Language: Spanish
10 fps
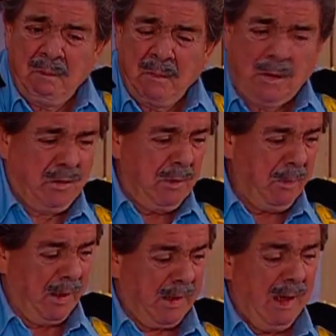Sí, sí,
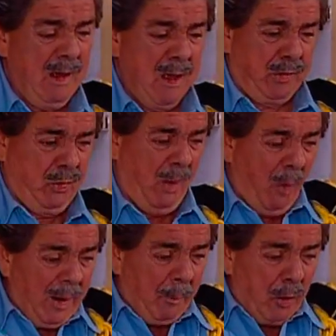pero es que si
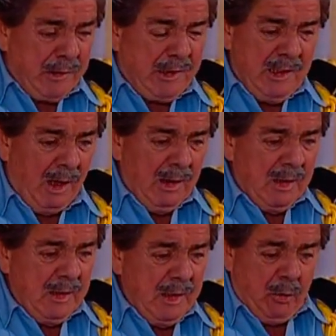vamos a la policía,
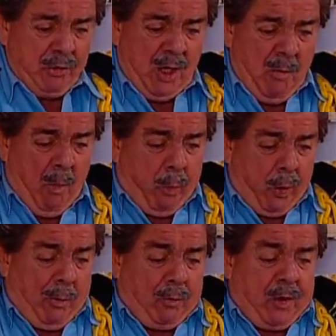y no tenemos
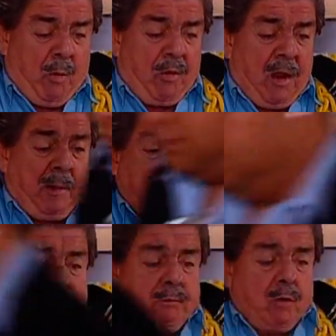pruebas, no tenemos nada,
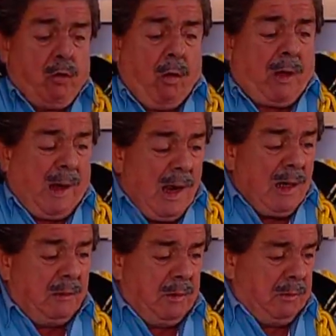no nos
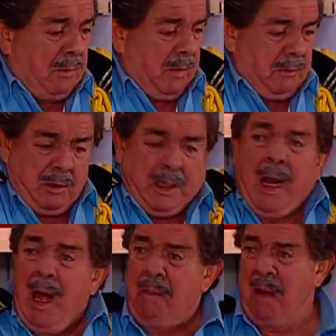creen,
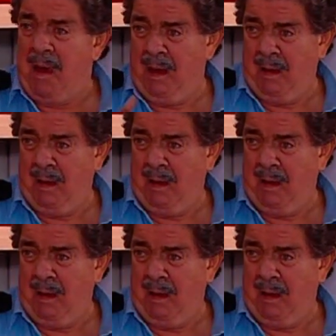créeme.